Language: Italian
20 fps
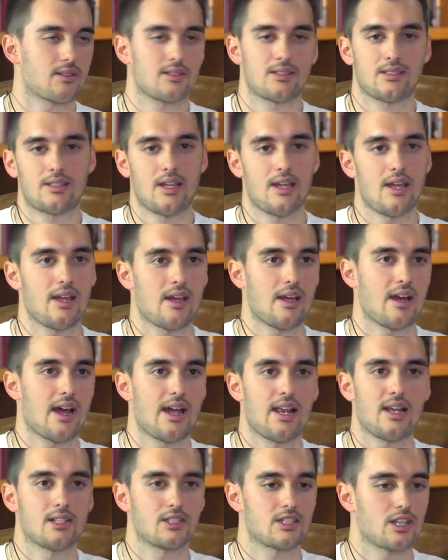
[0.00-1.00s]
Certo. Se
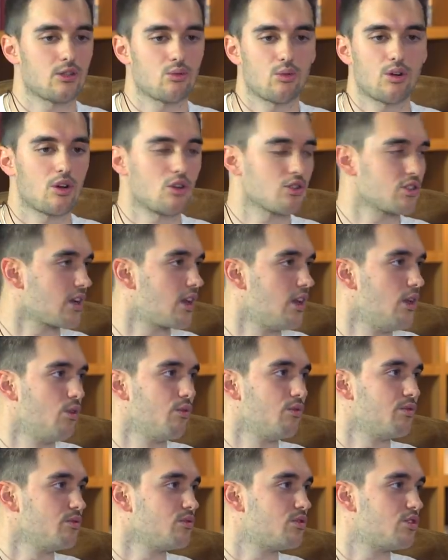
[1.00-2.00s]
hai lanciato una cosa che
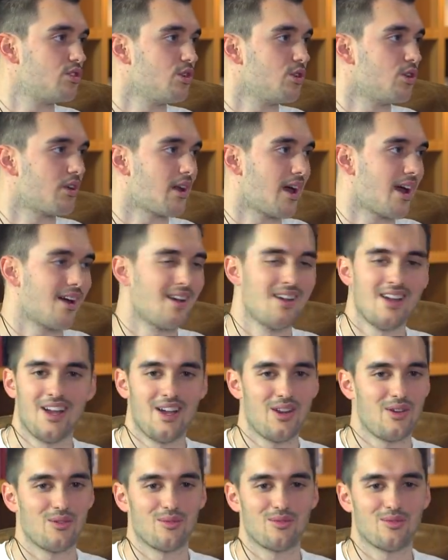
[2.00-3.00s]
non funziona,
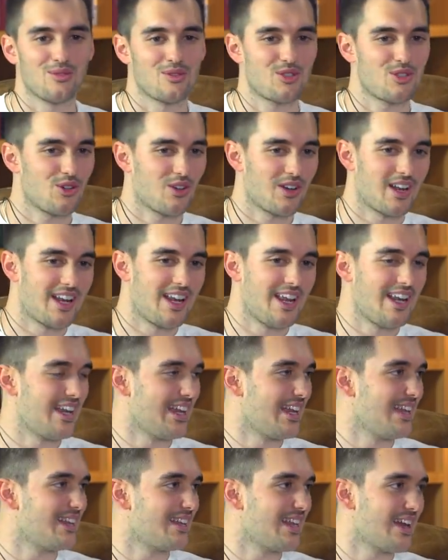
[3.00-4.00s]
non funziona né in
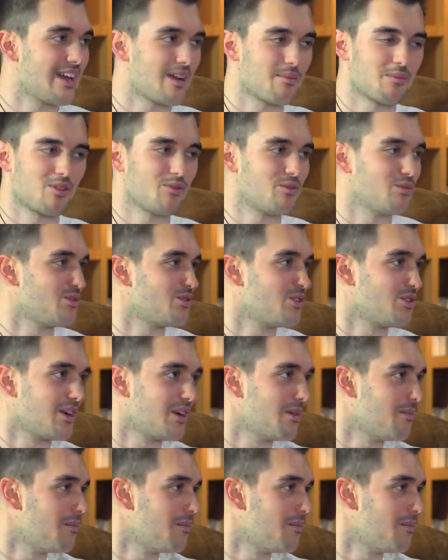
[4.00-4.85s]
Inghilterra, ma non funziona